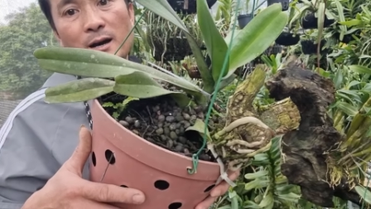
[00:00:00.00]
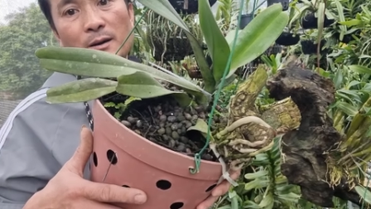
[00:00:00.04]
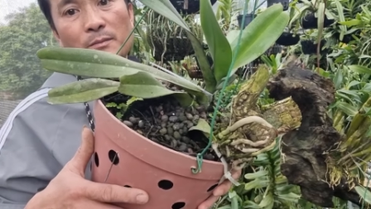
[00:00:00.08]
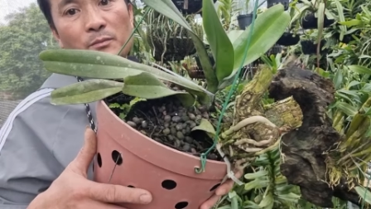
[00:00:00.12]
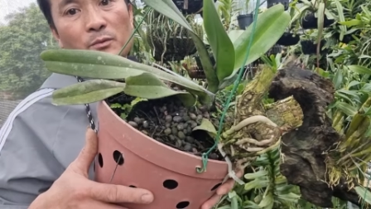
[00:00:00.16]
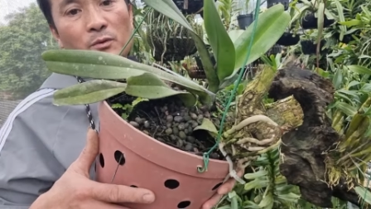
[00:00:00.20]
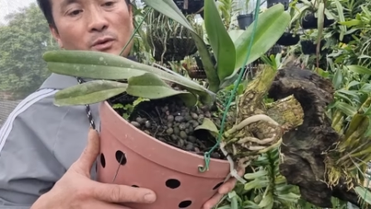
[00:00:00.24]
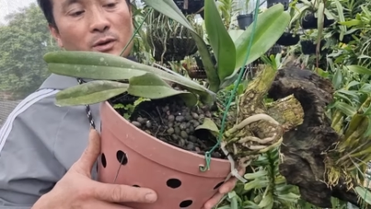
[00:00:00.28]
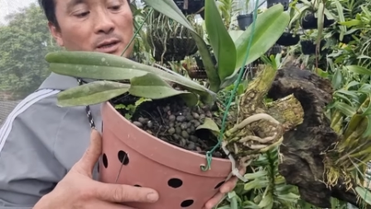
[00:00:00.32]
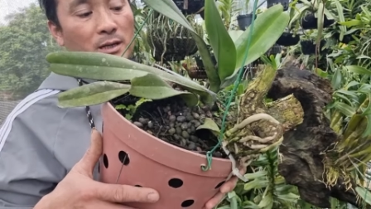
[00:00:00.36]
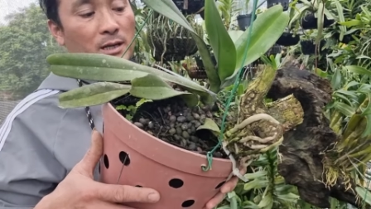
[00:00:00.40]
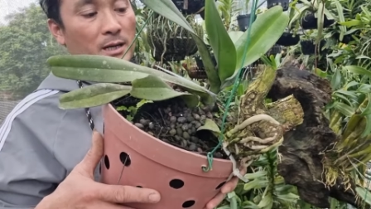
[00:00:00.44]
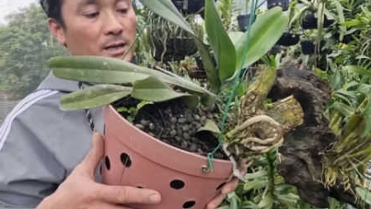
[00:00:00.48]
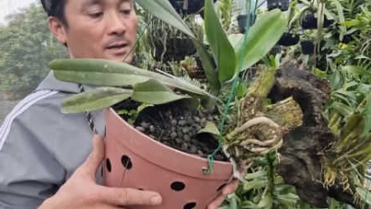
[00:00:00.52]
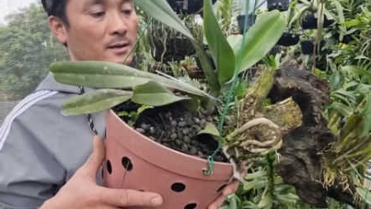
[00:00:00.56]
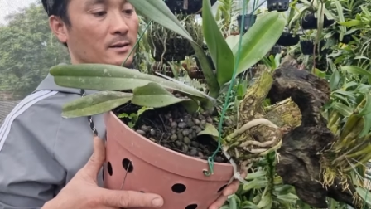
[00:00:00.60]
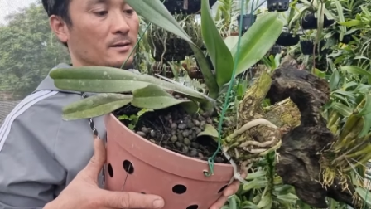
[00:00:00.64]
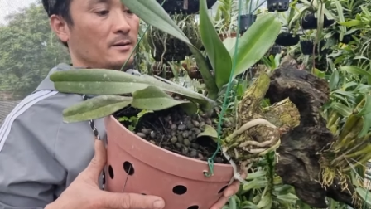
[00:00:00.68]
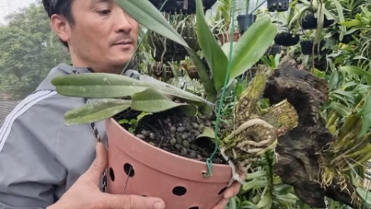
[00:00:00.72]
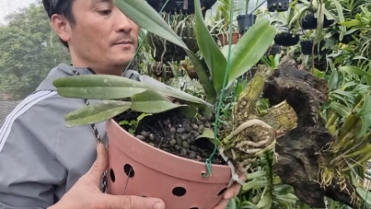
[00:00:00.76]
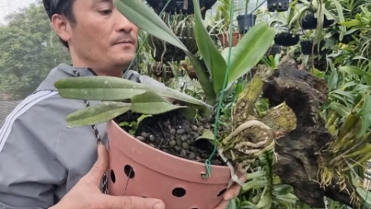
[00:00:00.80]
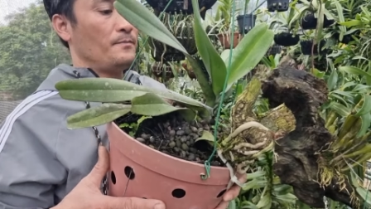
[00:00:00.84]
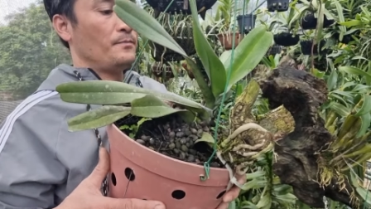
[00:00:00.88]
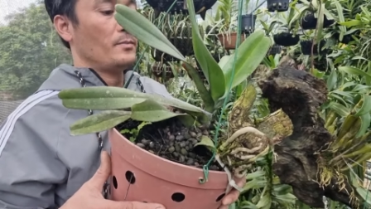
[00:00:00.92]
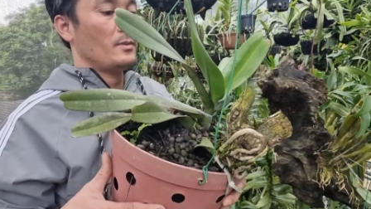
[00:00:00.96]
cấp luôn nha
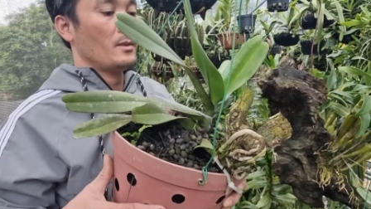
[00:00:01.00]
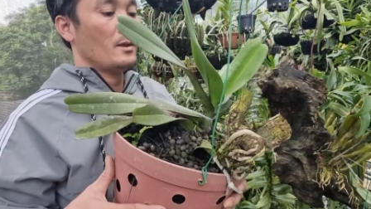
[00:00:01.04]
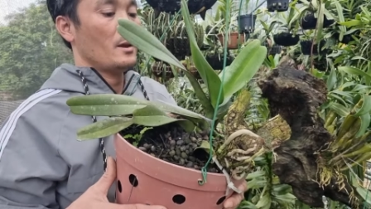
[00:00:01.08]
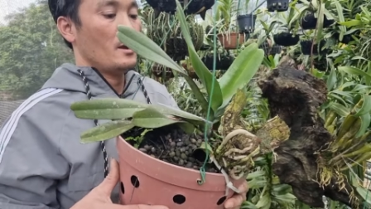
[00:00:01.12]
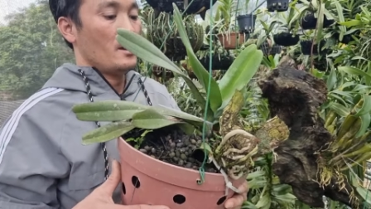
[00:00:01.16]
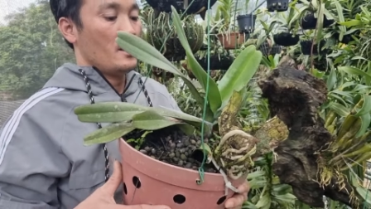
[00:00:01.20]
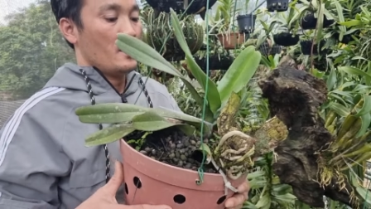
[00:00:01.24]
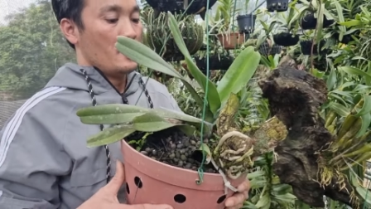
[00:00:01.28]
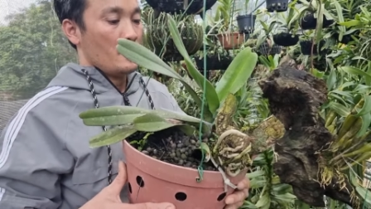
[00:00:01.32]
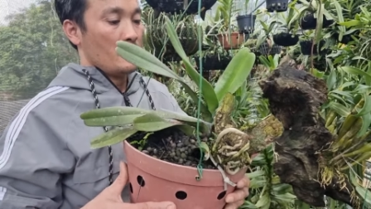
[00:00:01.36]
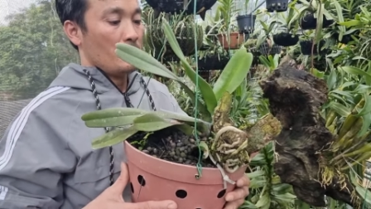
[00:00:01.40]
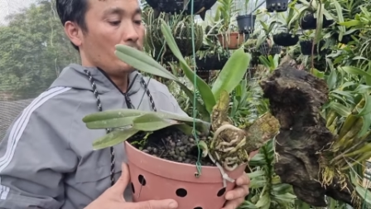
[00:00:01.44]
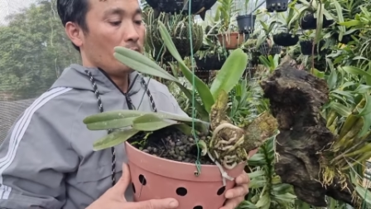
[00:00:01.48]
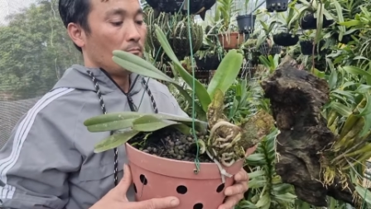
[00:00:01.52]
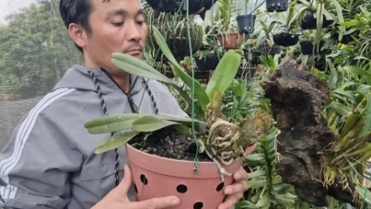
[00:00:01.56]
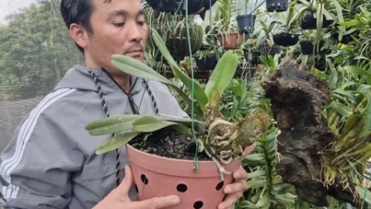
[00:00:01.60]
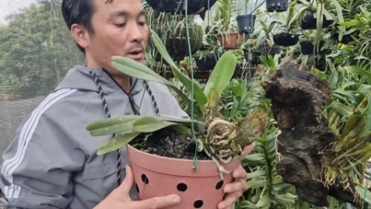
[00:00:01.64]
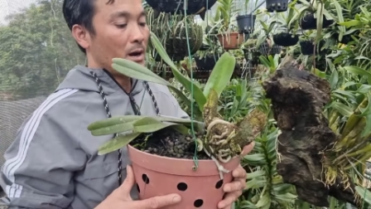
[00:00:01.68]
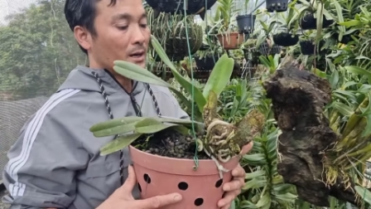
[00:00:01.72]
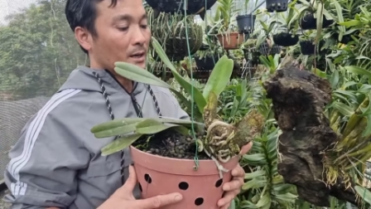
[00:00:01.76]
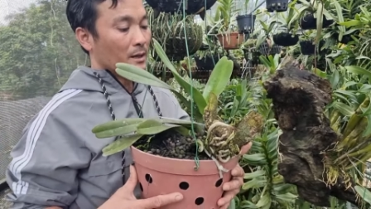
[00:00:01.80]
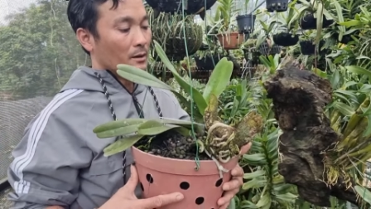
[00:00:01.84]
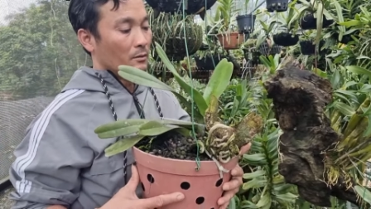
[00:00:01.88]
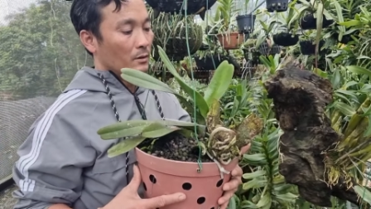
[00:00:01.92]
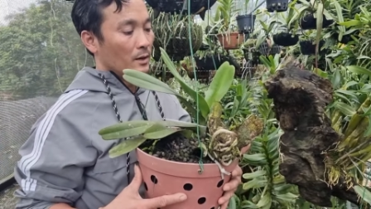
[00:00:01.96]

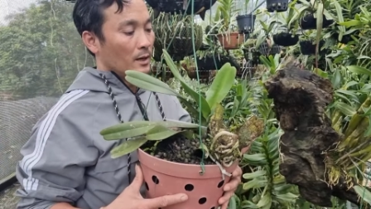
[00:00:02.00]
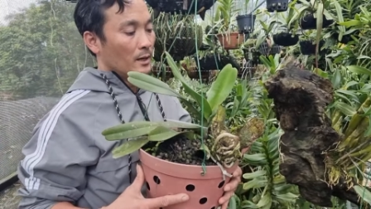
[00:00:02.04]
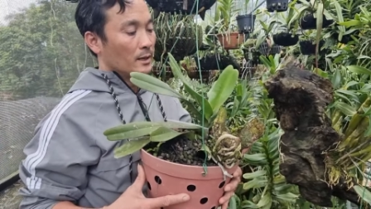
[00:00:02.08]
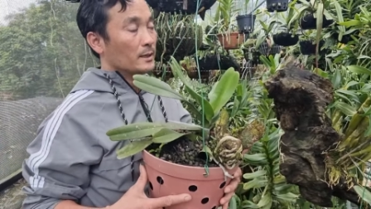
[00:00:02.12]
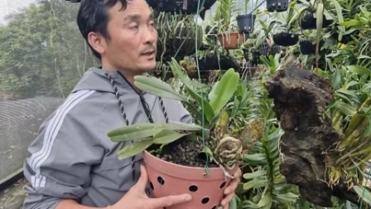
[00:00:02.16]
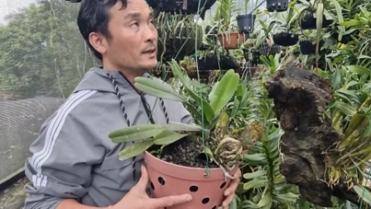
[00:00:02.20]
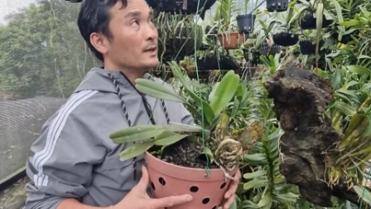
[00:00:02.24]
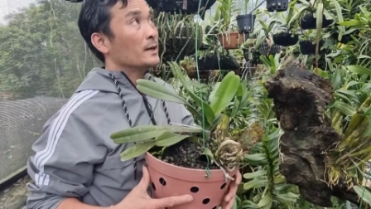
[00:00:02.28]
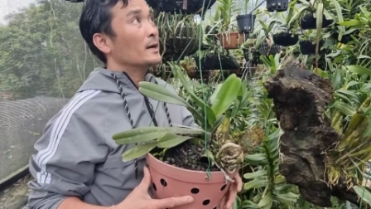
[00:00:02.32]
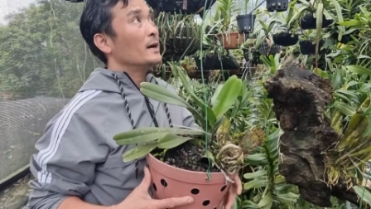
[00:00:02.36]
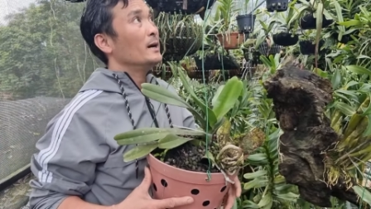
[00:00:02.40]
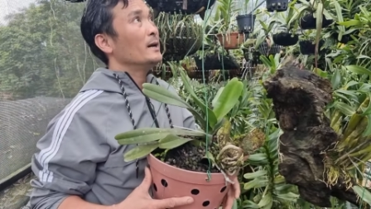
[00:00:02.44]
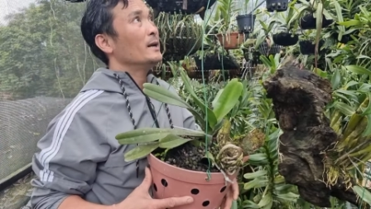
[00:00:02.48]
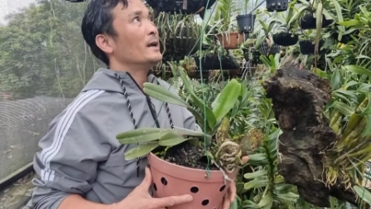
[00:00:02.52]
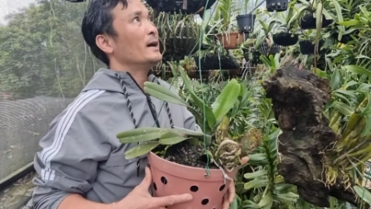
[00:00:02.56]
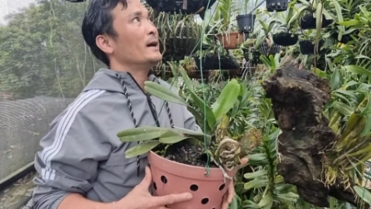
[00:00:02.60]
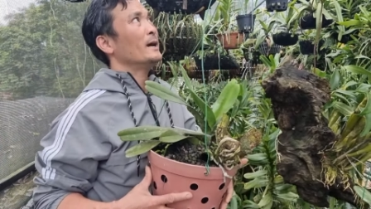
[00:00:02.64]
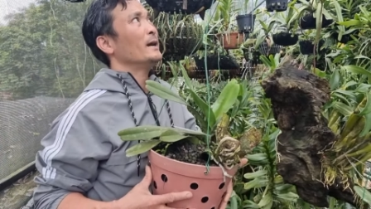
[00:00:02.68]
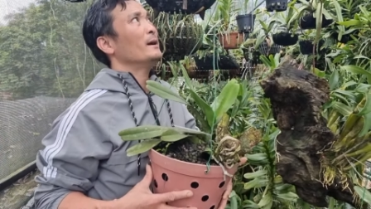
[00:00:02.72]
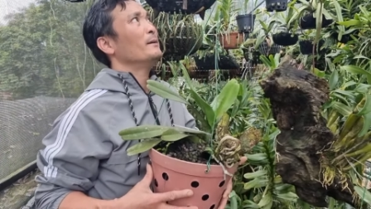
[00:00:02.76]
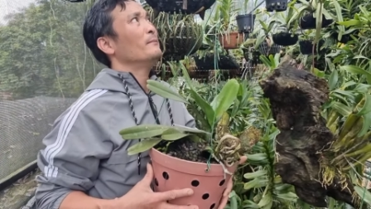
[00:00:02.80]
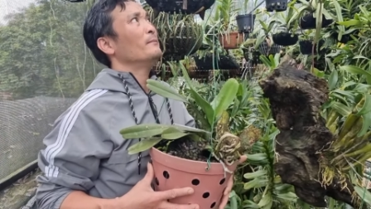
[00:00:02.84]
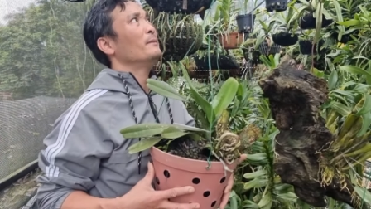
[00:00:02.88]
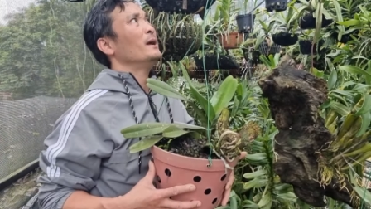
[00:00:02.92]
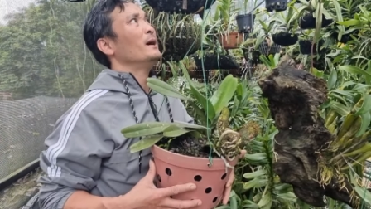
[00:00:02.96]
Bác nào lấy cái cây
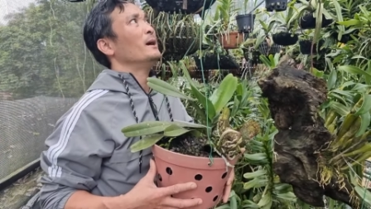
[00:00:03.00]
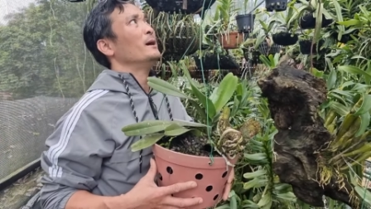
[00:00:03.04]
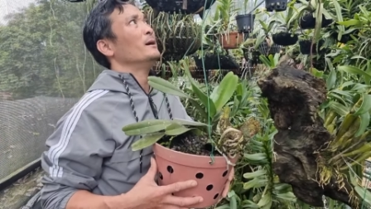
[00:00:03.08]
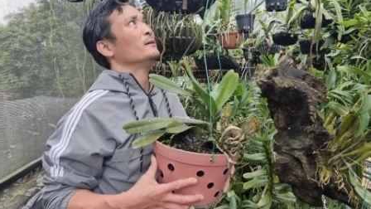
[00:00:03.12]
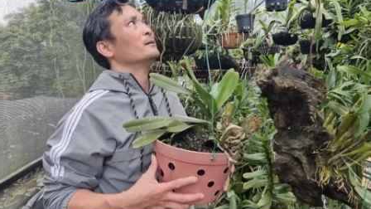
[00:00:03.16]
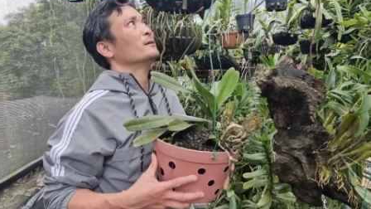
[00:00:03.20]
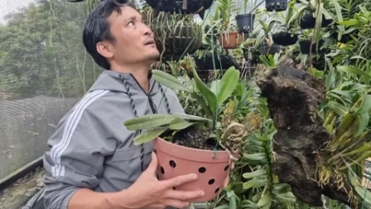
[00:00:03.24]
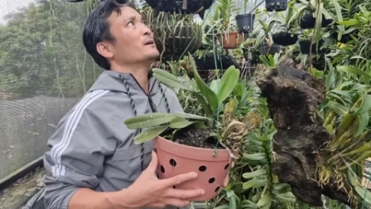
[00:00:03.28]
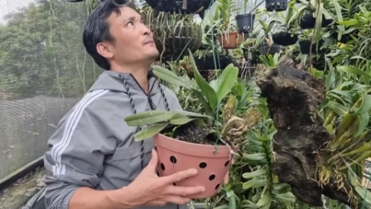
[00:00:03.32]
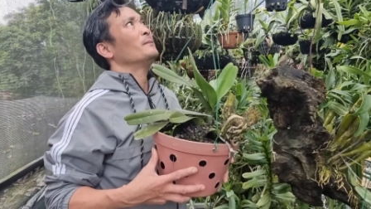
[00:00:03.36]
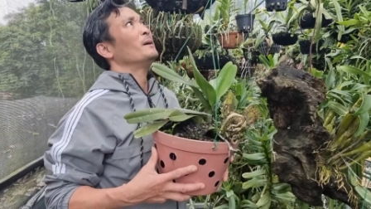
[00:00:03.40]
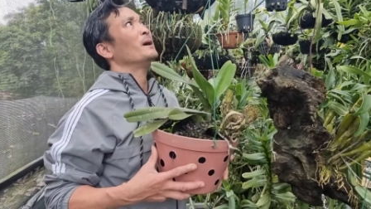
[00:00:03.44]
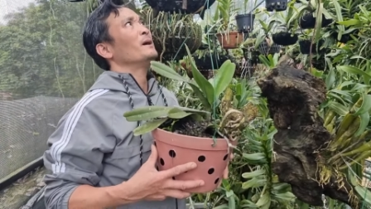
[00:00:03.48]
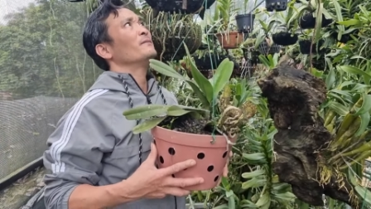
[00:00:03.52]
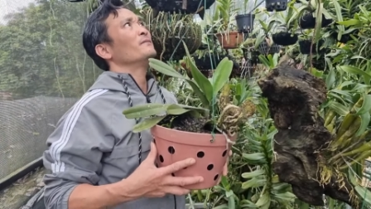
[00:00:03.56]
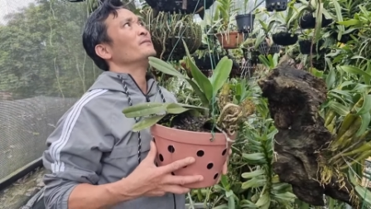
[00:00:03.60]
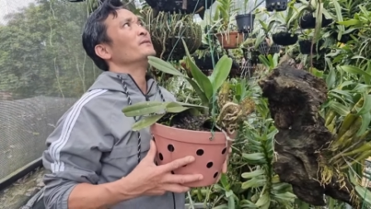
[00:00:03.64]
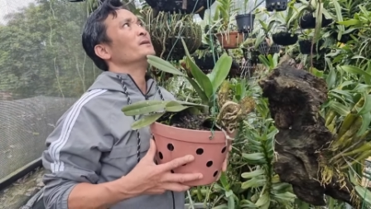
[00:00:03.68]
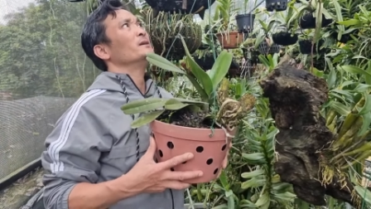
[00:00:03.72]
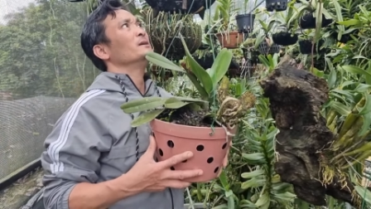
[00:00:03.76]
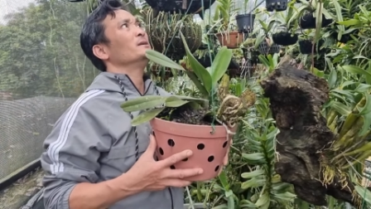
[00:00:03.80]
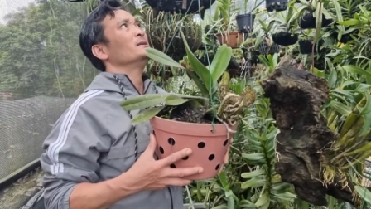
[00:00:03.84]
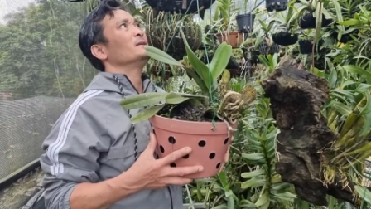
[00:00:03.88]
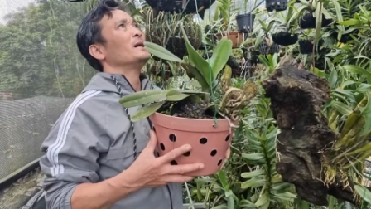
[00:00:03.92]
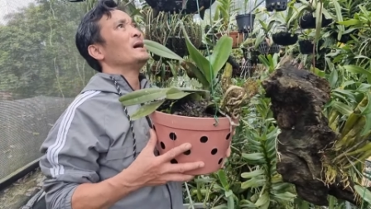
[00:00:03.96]
này em để cho các bác
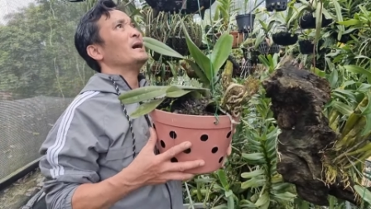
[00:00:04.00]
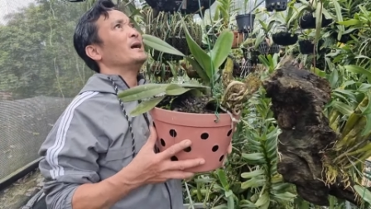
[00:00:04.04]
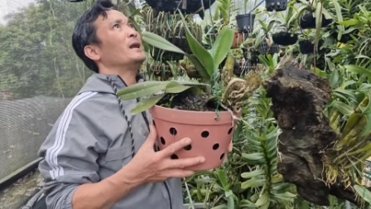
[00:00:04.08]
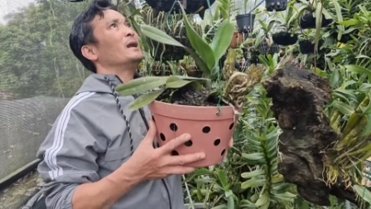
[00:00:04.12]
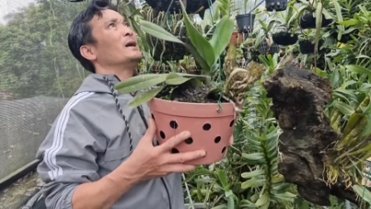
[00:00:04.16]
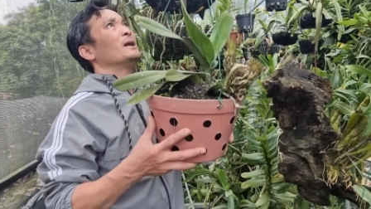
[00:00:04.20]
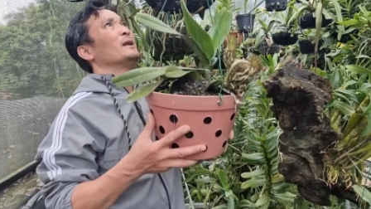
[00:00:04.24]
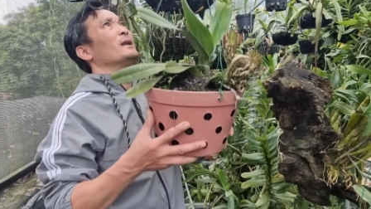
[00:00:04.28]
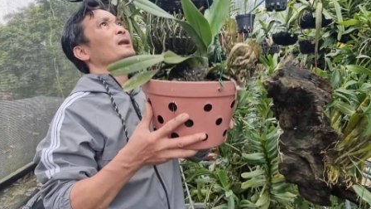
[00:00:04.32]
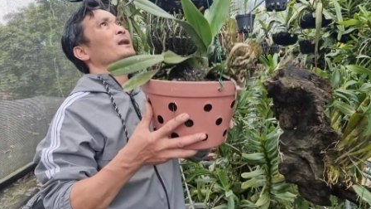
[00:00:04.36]
với giá là